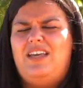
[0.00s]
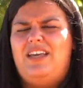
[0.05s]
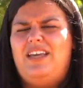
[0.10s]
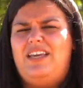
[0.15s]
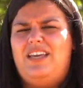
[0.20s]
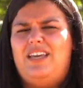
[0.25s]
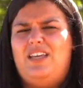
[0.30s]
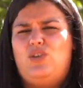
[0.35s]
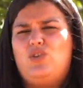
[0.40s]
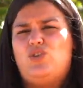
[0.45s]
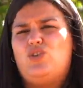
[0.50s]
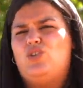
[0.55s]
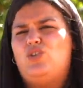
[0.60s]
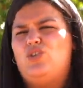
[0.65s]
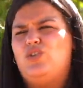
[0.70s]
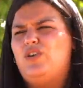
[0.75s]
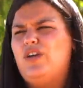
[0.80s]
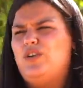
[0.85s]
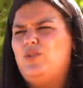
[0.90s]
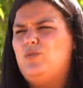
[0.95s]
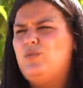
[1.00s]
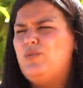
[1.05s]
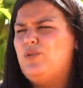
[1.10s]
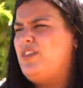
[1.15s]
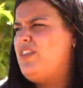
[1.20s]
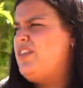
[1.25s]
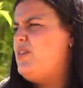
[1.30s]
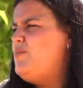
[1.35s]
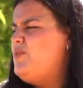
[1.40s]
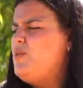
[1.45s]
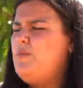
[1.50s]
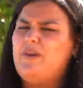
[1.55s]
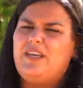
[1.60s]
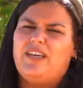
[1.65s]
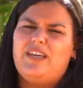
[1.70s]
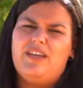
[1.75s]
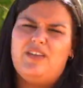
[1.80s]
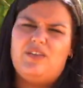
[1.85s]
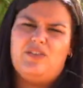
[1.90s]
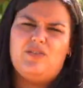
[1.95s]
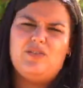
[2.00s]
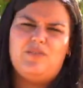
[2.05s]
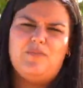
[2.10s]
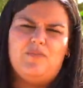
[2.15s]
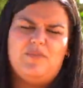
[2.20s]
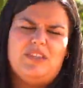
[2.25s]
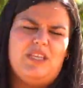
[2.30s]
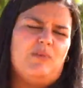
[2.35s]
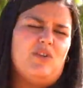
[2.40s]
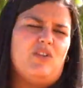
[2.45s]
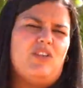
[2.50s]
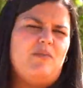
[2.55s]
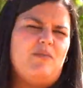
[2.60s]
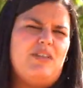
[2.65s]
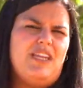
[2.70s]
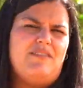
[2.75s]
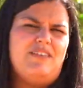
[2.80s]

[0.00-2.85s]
Eh, nosotros en un municipio pequeño de menos de mil